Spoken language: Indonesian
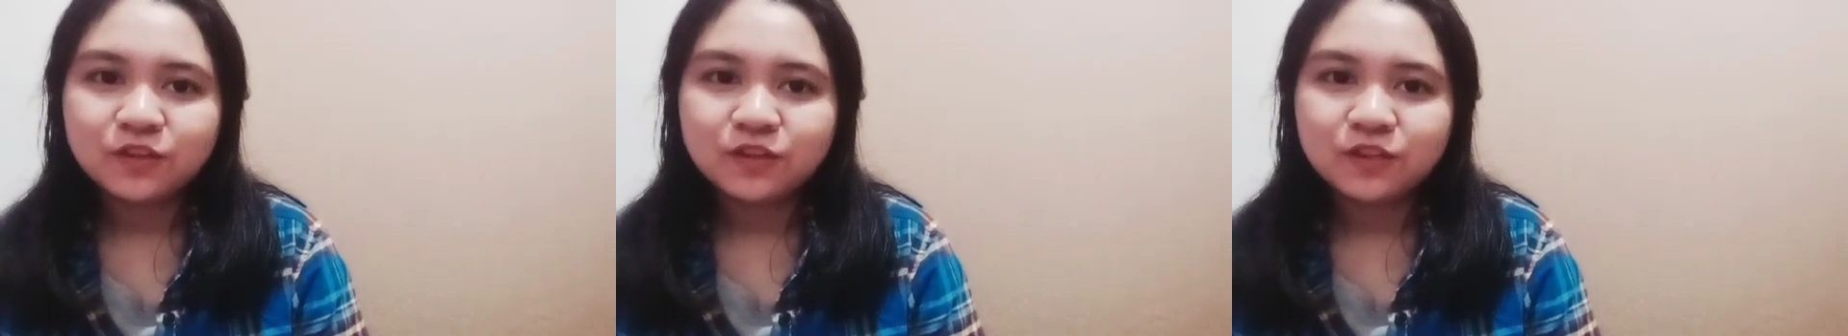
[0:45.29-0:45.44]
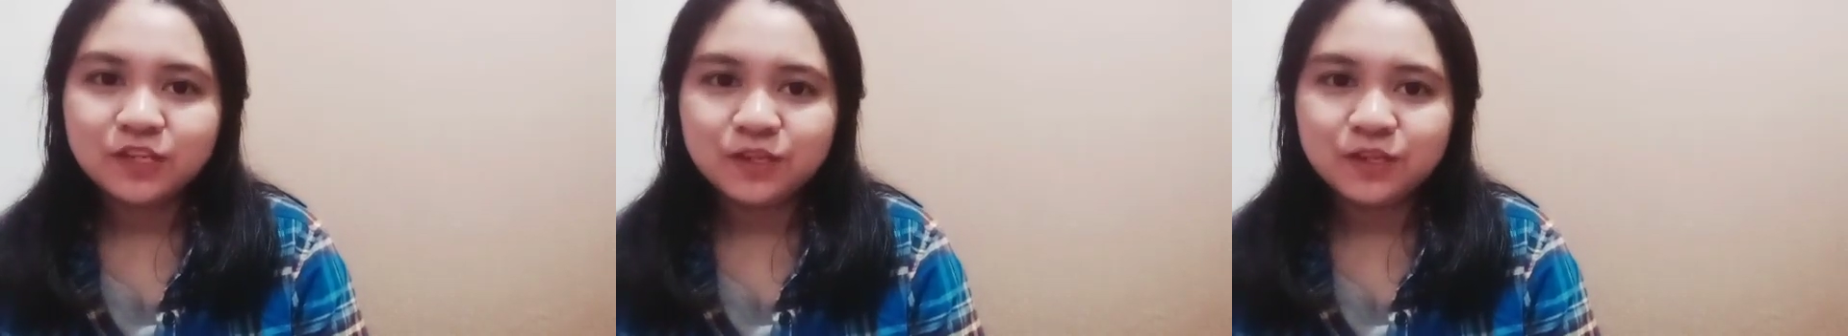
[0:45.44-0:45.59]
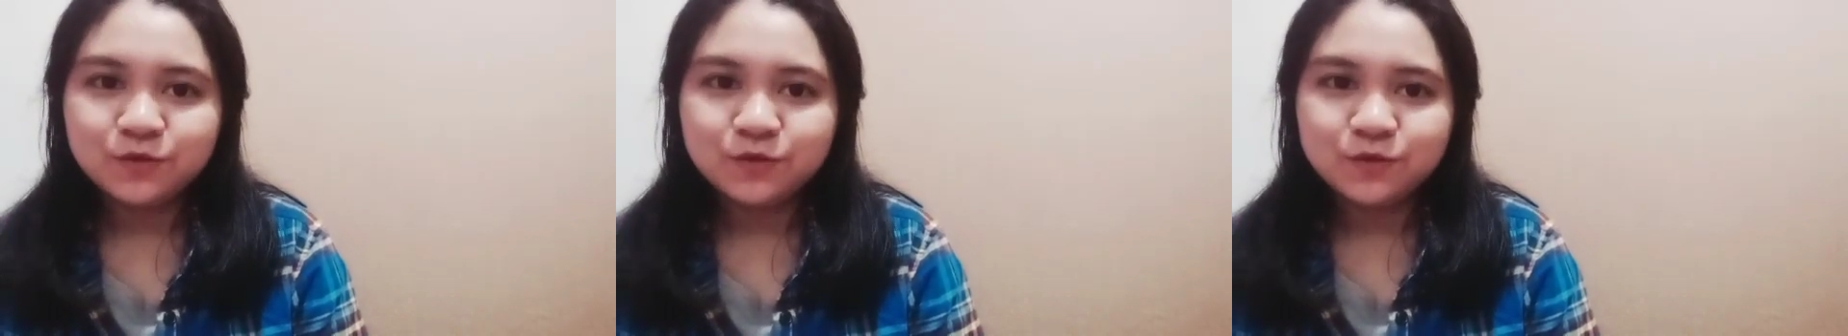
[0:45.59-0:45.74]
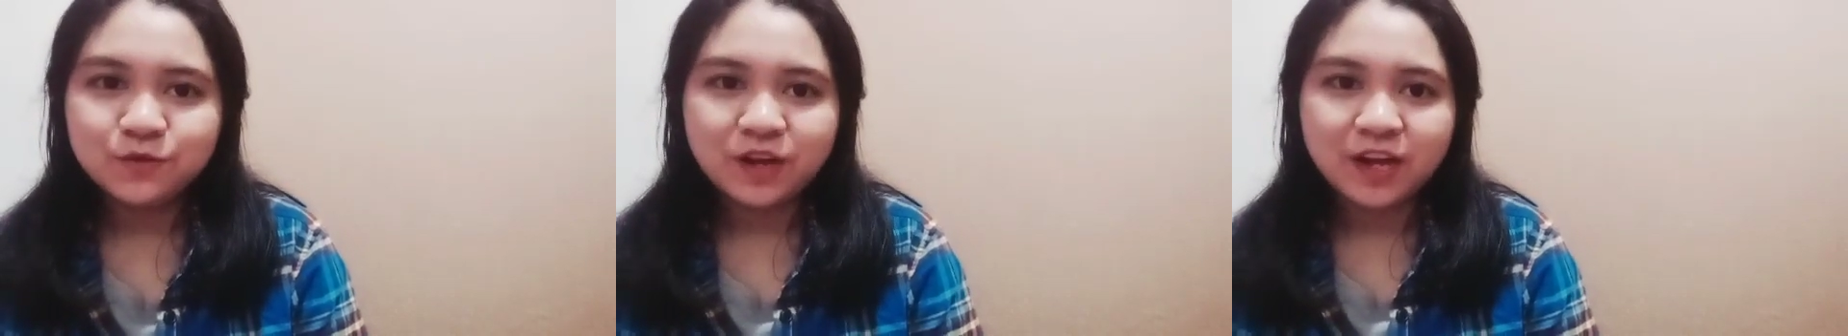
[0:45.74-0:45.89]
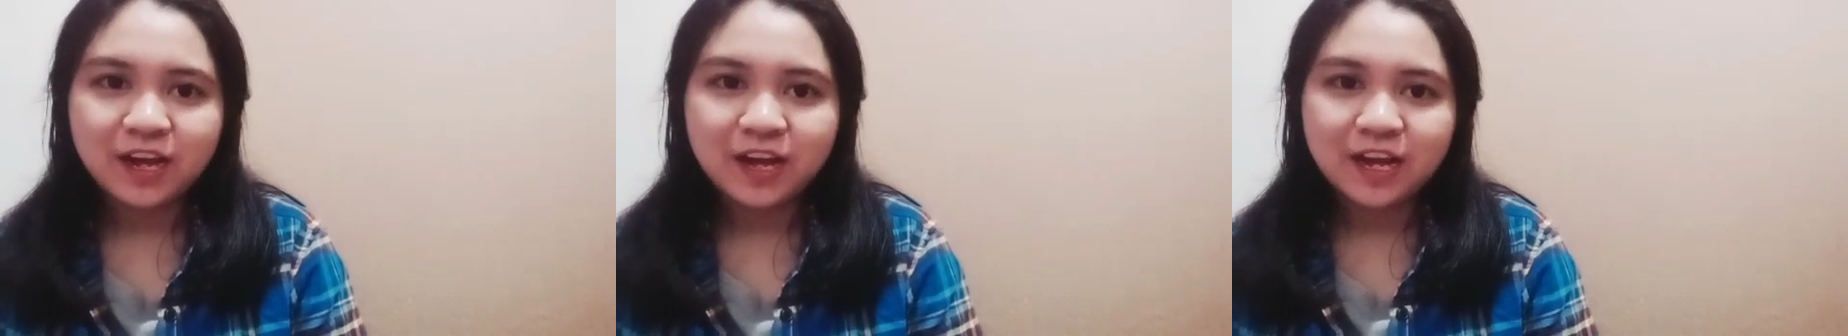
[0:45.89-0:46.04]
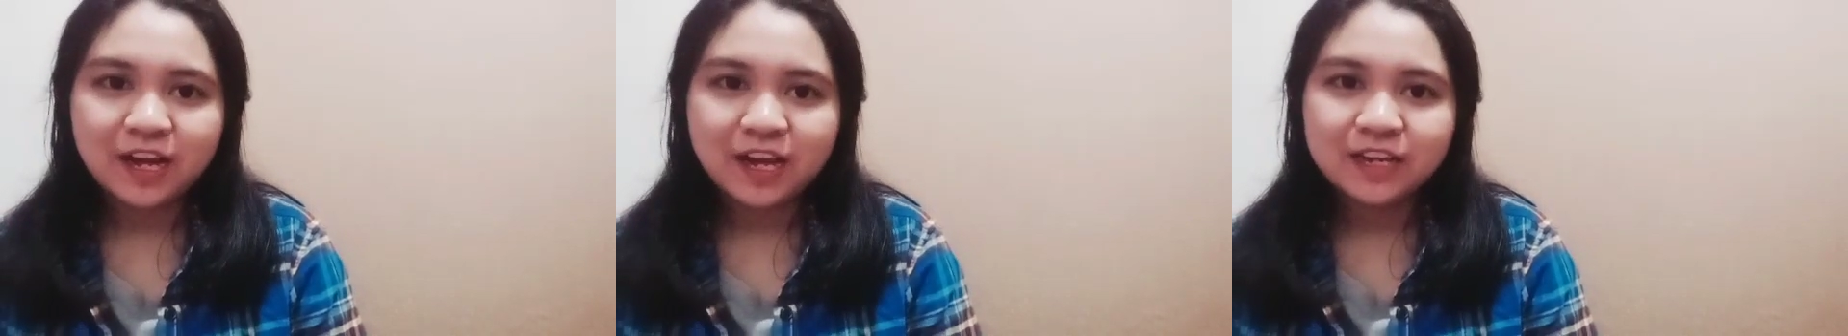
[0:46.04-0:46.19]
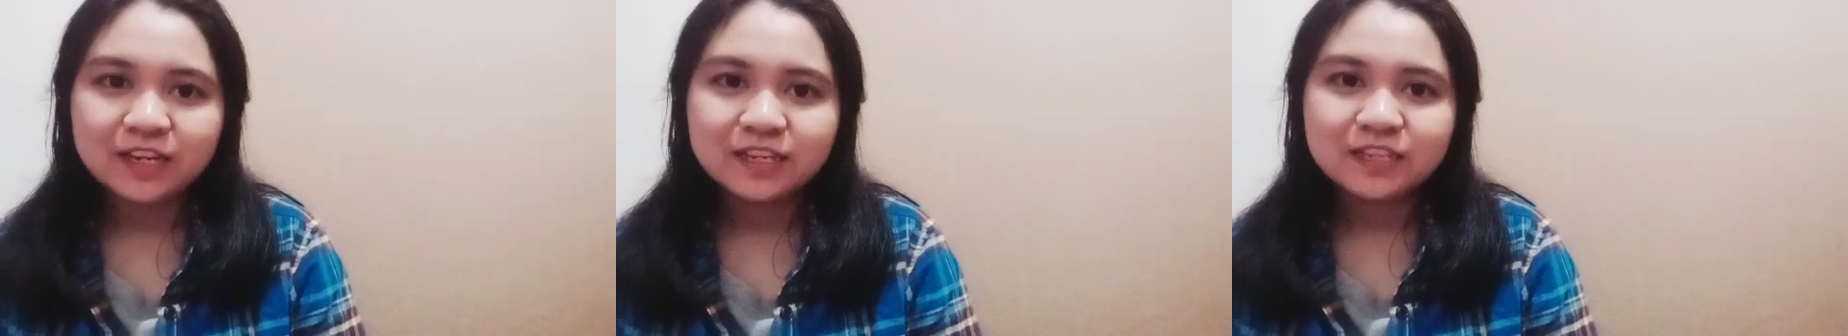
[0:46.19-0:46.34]

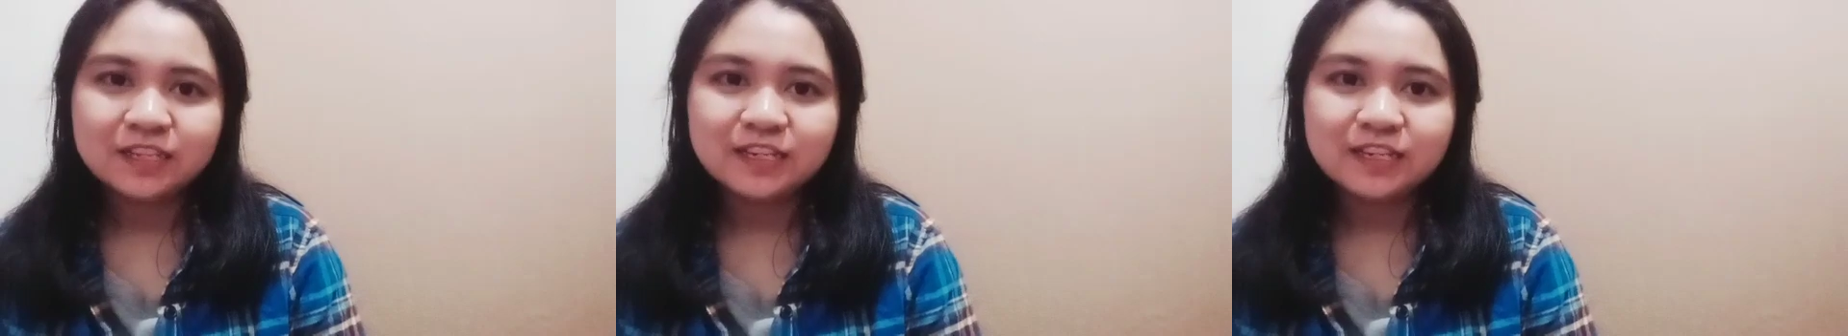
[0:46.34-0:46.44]
digunakan